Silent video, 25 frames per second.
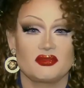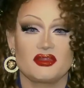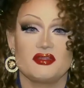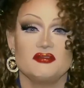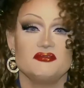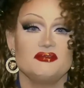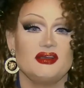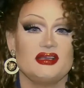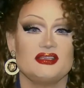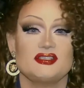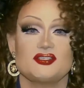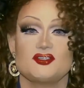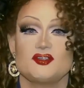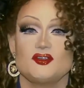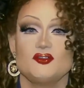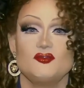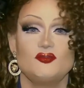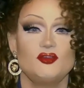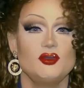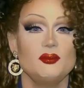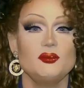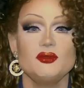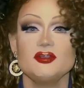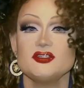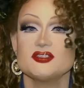fast schon
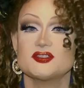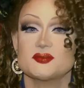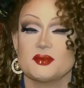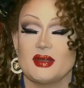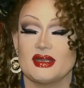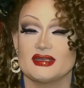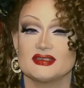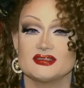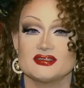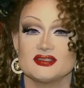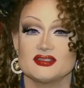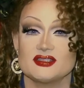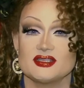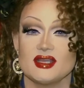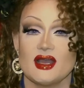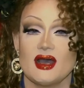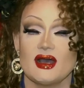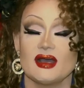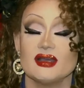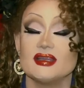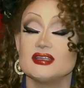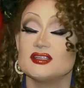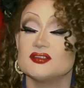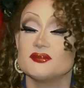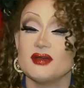25
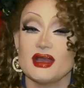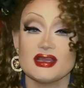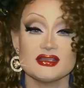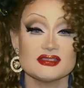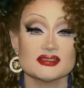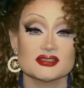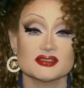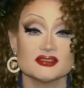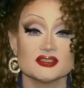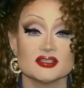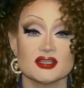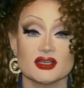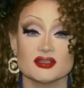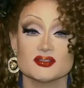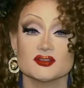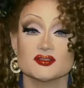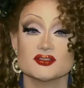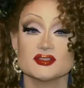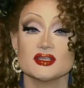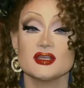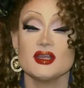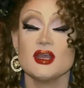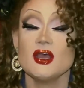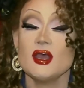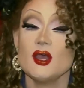Jahre, ich weiß es nicht, also es
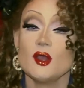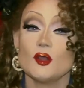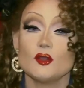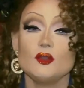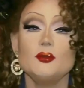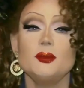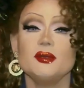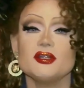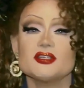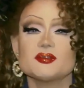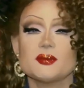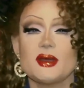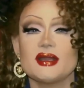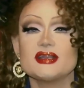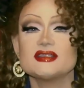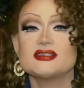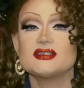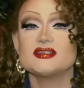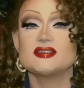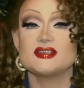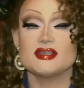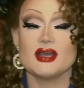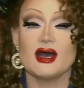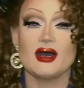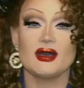sind über
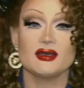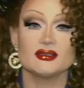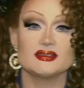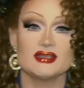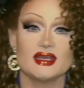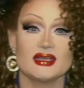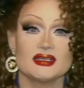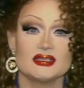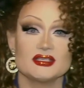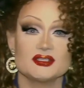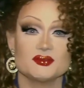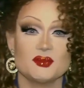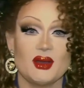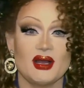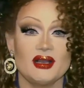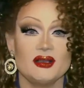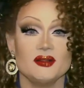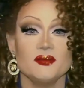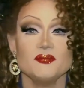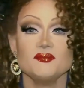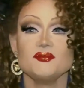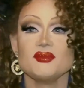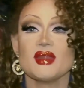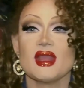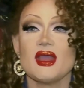20 Jahre, denke ich mal,
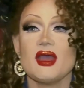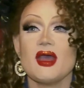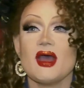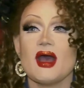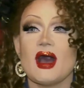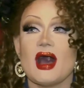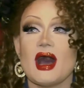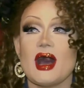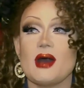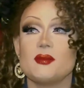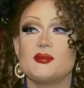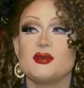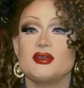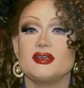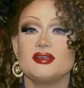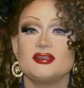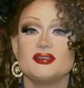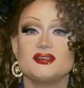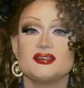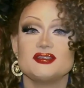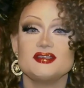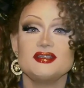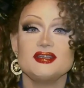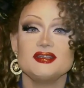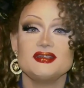habe
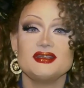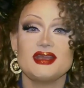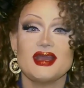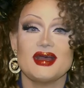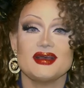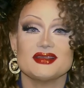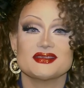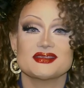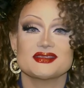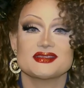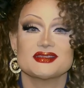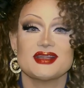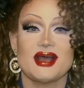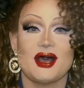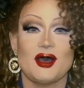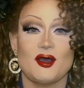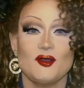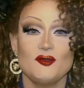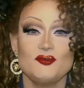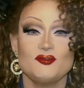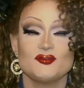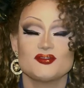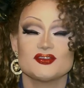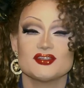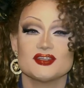ich hier die ersten
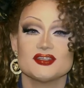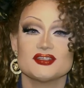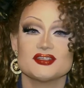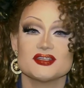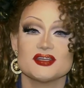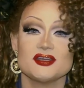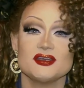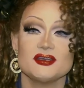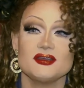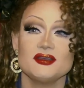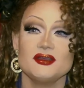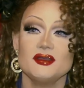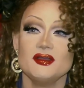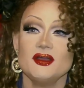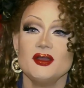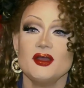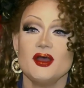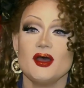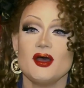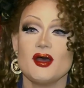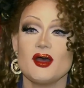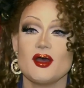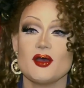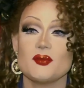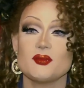Auftritte
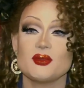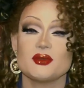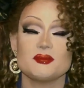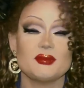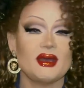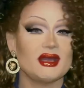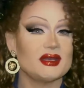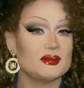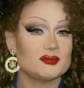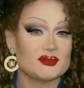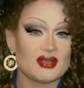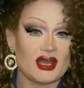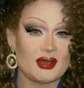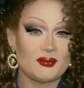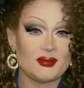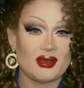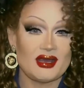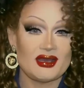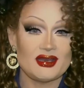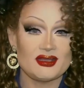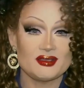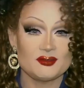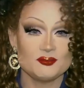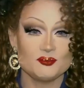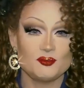äh, mit meinem
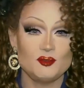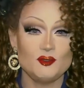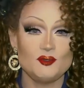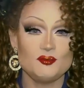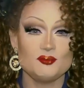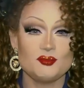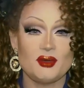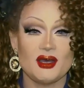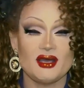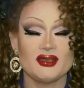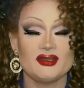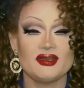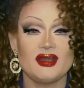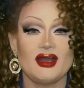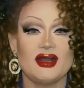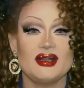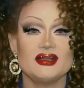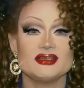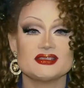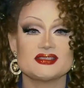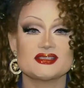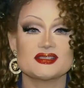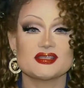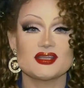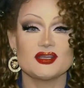damaligen Bühnenpartner
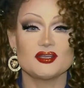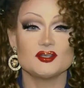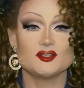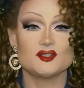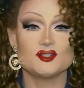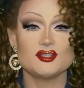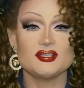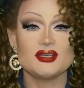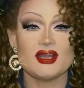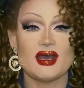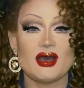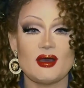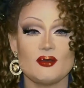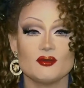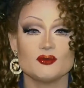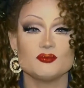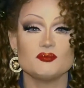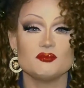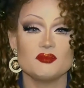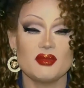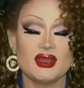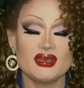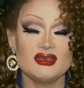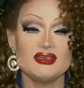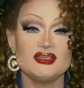als Gina
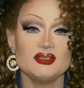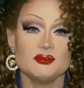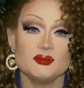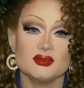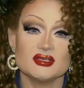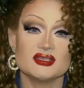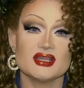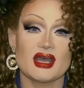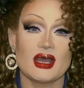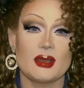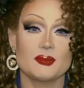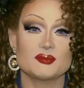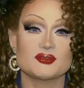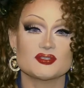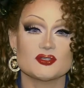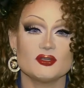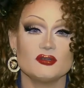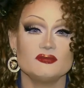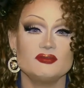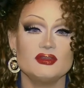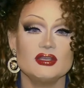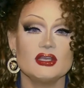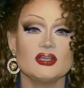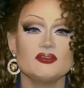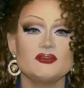und Mandy mit
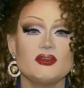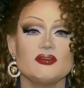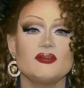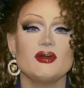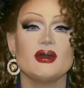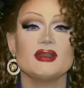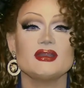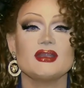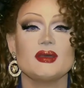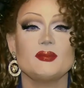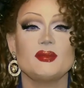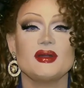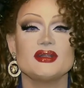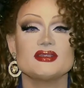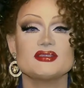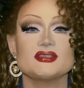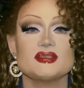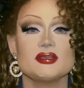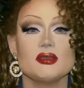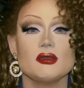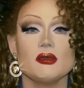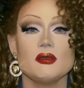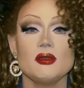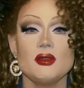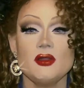absolviert. Wir waren damals
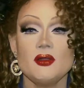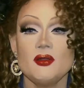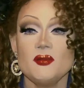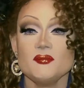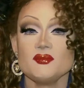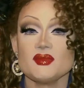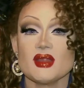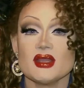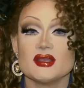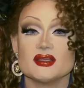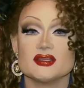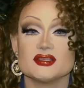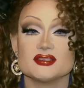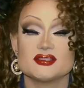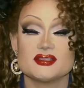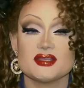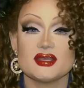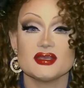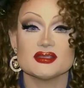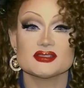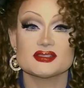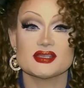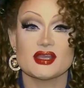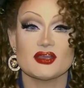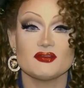hier
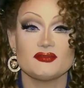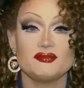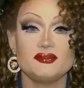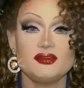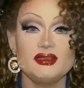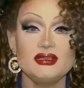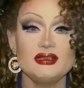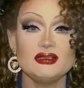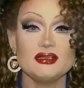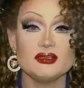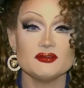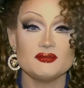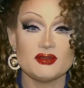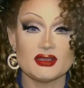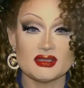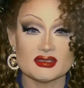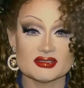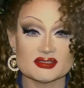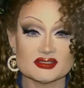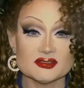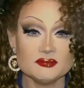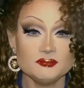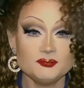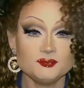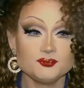sehr, sehr viel
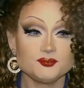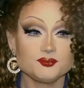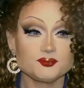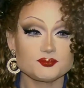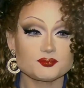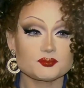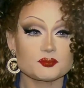gewesen.